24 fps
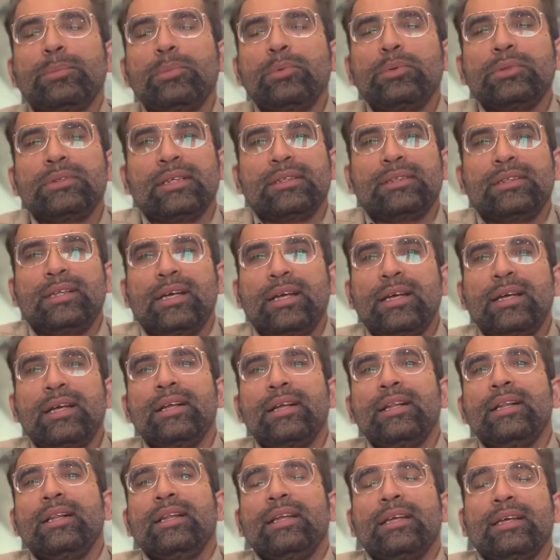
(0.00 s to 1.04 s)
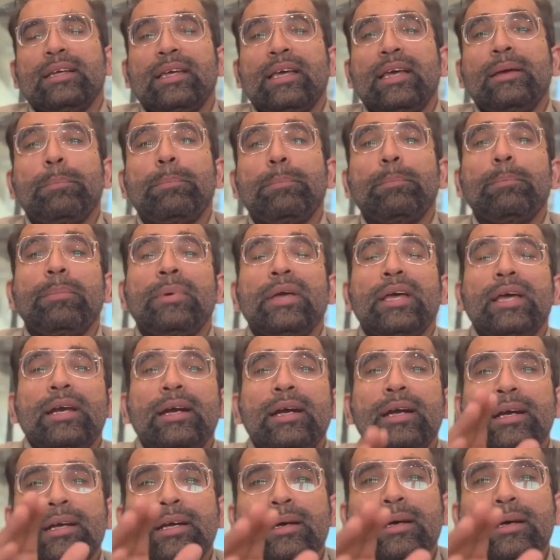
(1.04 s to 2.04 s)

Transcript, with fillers: पूछ सकता है कि पेरेंट